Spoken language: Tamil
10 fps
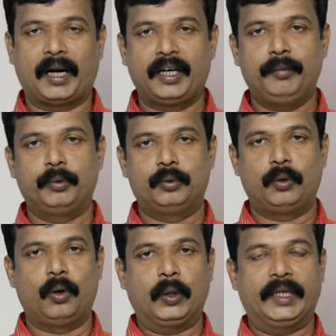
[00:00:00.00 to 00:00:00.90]

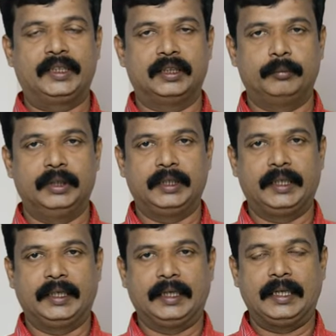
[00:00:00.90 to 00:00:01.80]
பரணிபுத்தூர் லொக்கேஷன் அப்படின்னு
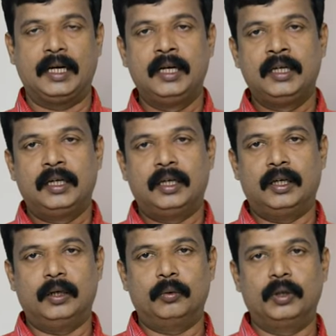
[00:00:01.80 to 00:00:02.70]
கேட்டிங்கன்னா
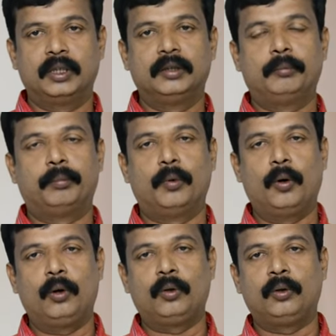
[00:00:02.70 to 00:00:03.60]
உங்களுக்கு
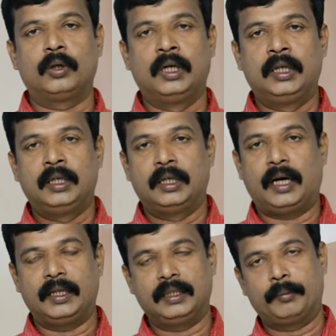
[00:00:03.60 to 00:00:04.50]
போரூர்
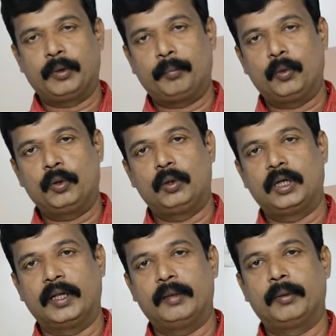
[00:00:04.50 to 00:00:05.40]
அதுக்கப்புறம்
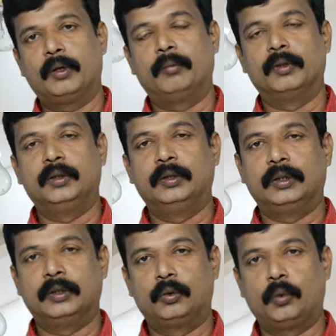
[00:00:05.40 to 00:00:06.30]
போரூருக்கு அந்த பக்கம் வந்து
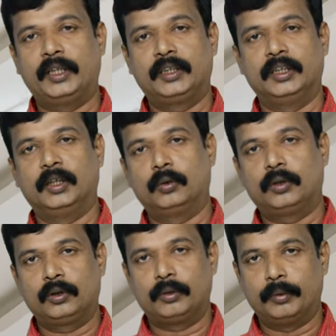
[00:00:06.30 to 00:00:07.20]
டுவார்ட்ஸ் நீங்கள்
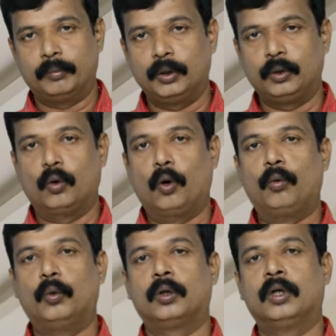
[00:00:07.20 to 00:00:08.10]
குன்றத்தூர் போகும்போது
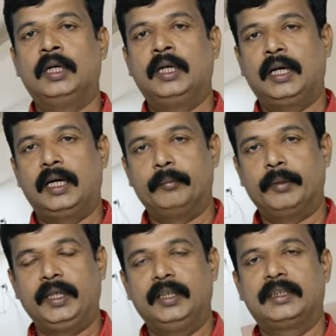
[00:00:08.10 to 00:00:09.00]
கோவூர் அது
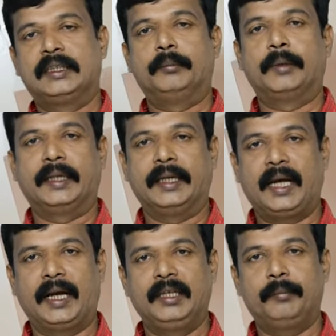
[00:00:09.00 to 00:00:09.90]
மாதிரி இந்த சைடு
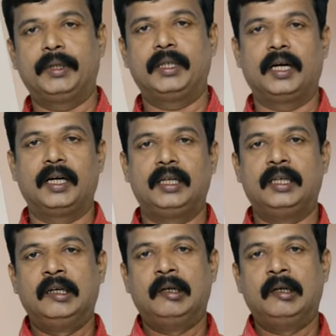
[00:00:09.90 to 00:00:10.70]
பார்த்தீங்கன்னா ஐயப்பன் தாங்கல்